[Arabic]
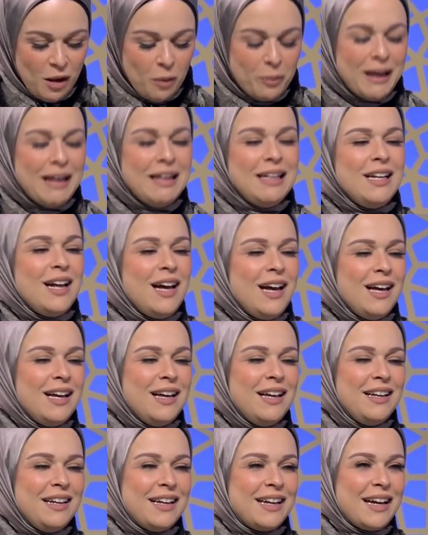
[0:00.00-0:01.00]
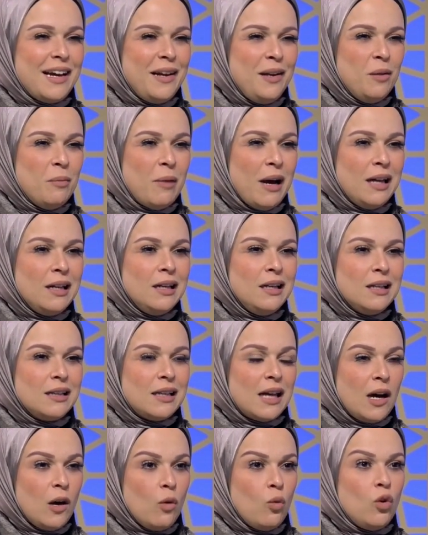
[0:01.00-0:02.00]
خلينا آه، نتكلم عن
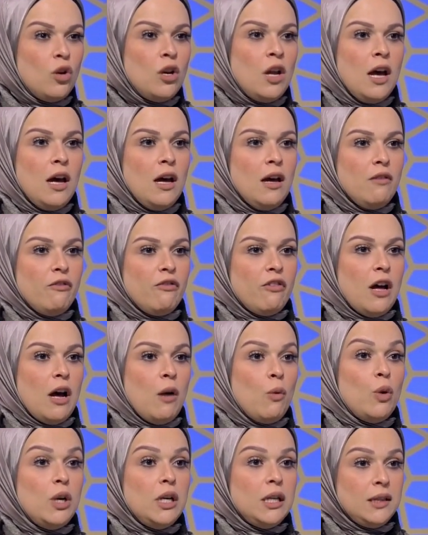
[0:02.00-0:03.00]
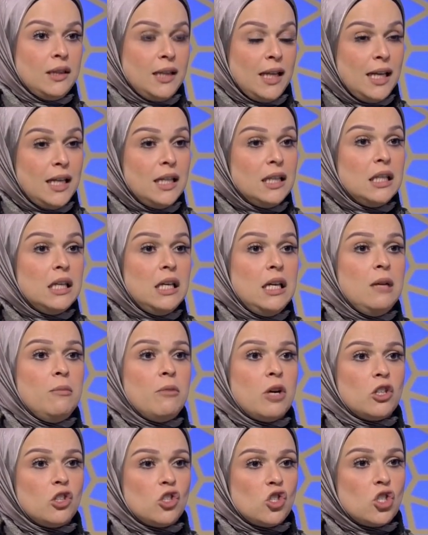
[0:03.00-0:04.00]
تكونها في اول الثالث ايه
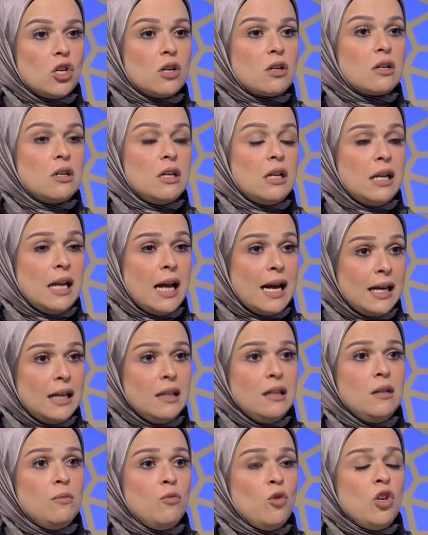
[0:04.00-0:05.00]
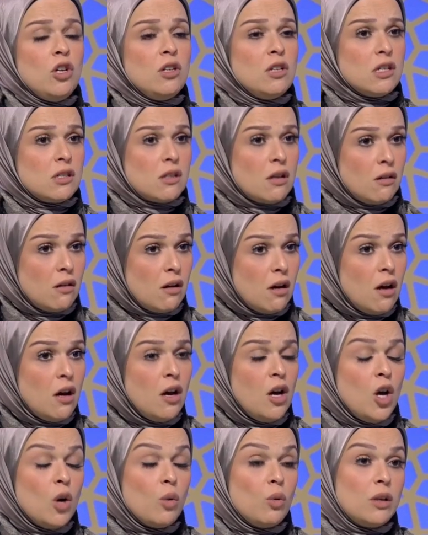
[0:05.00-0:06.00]
بعد الشر الحاجات اللي ممكن يحصل لها
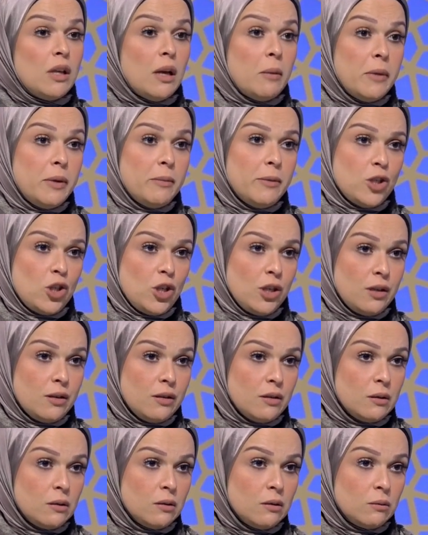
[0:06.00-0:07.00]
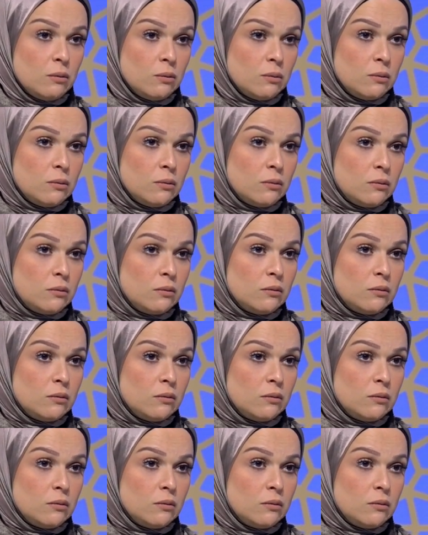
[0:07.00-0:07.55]
وتعمل مشاكل بصي هي